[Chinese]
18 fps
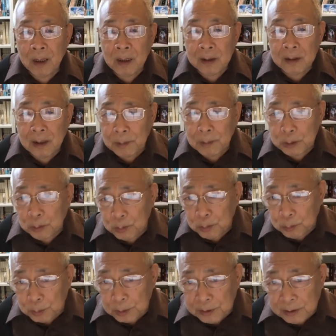那么，
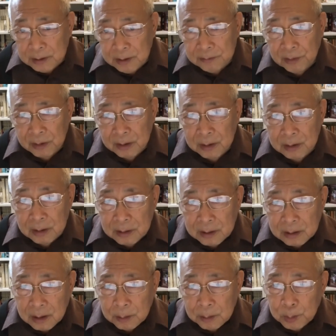西方的这
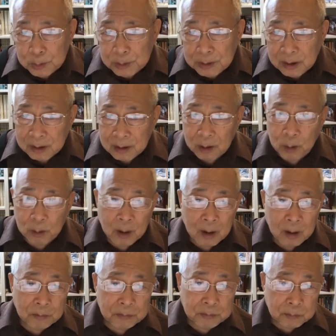个目前的
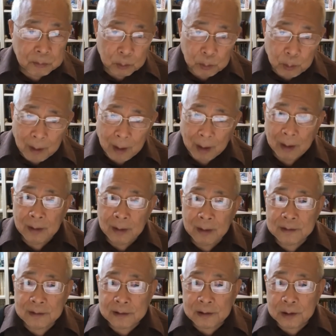腐化，
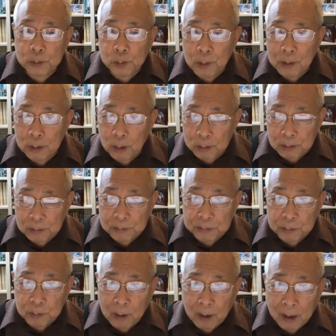就是官僚的
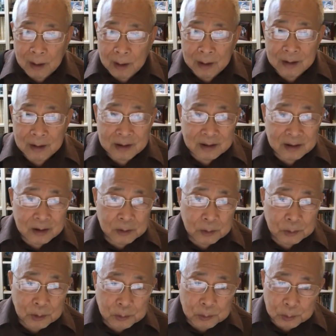腐化，是由
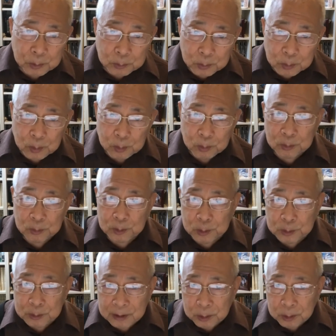于中国
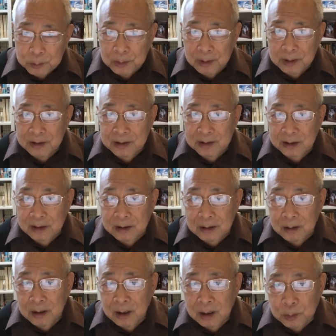深入以
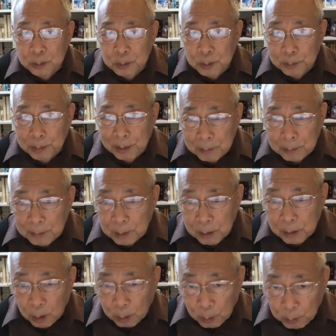后去把他们
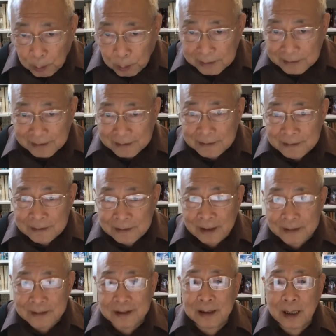搞坏的，还
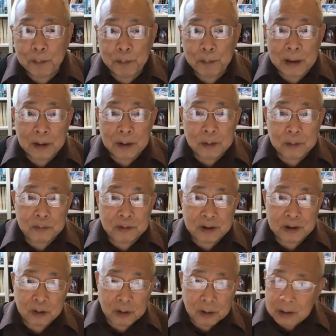是他民主
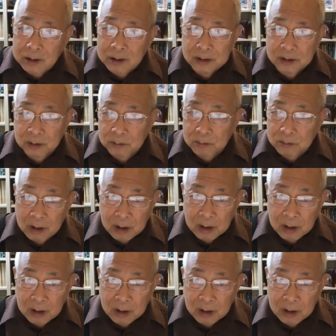走到一定程度